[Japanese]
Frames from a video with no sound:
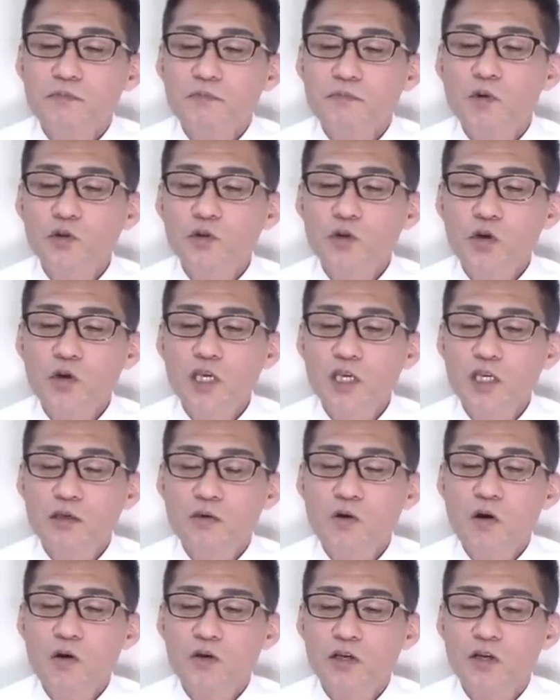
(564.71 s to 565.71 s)
元議
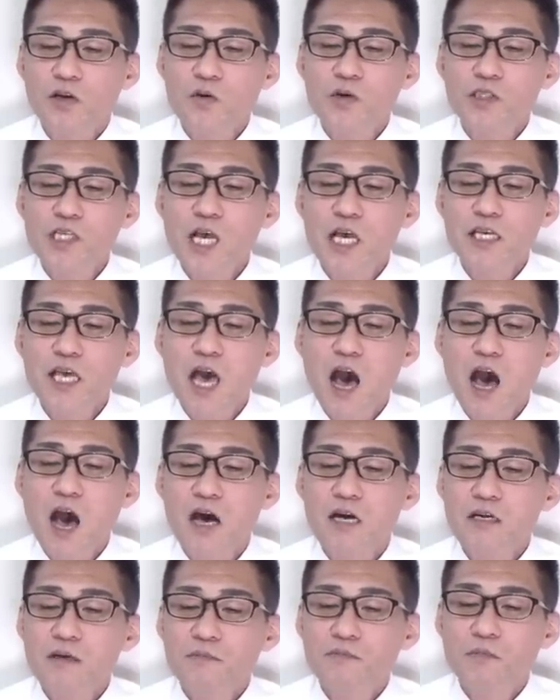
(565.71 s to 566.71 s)
員を量産
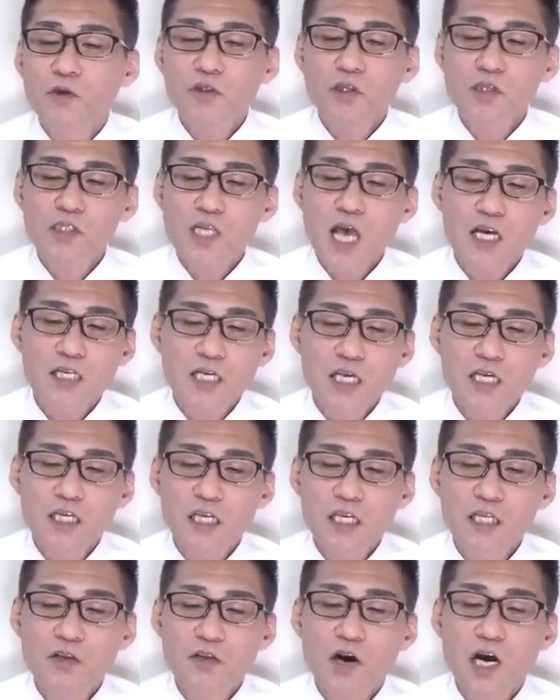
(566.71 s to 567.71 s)
や元参議院
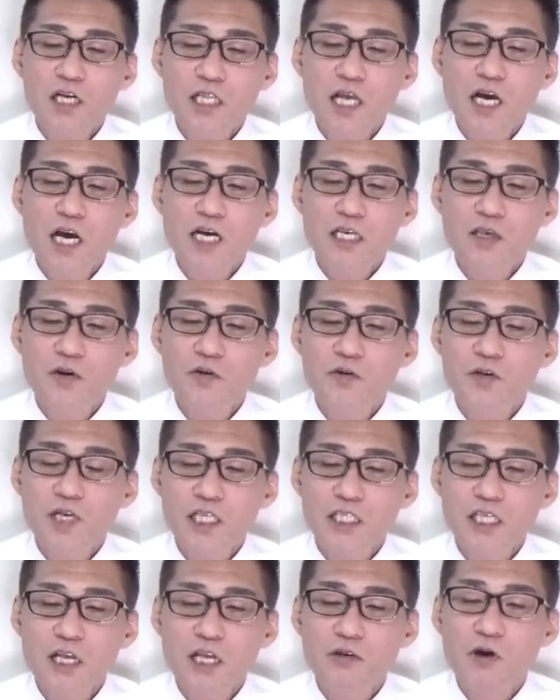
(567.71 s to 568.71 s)
議員の肩書きを増
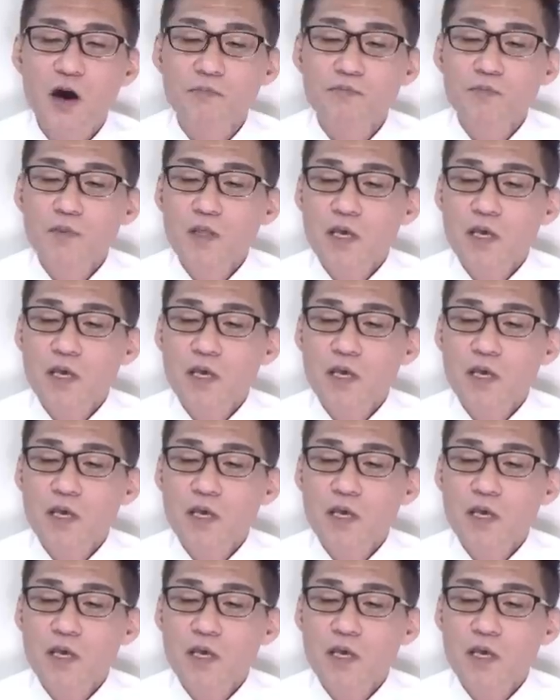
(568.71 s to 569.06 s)
やしたいのは、